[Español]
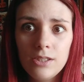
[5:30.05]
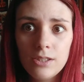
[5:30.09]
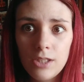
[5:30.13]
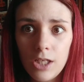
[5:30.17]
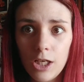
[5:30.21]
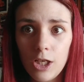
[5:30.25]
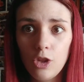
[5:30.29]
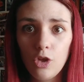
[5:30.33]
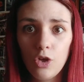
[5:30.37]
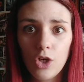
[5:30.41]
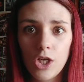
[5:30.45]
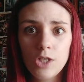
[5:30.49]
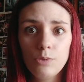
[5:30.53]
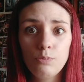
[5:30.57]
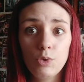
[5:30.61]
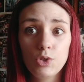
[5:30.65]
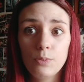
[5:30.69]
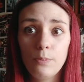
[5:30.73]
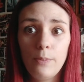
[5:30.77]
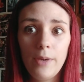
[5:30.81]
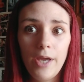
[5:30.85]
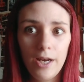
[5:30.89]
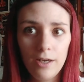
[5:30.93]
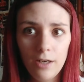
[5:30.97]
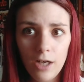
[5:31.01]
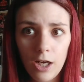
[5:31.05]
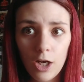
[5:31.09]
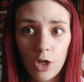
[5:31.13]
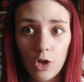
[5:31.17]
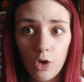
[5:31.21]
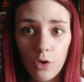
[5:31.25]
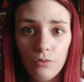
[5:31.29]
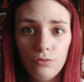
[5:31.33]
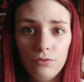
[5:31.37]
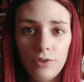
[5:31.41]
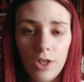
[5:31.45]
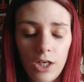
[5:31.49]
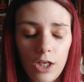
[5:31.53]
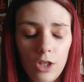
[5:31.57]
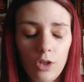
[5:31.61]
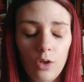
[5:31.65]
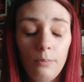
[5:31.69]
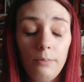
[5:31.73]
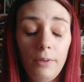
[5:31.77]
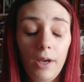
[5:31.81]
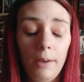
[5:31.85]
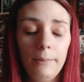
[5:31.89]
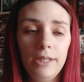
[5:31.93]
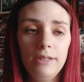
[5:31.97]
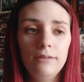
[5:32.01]
seguidores pues vean el contenido,
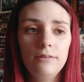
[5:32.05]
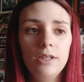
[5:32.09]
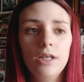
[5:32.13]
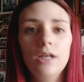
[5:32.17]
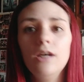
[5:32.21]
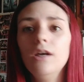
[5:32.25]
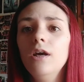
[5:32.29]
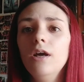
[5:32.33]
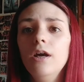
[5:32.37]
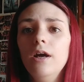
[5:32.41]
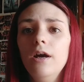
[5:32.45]
obviamente.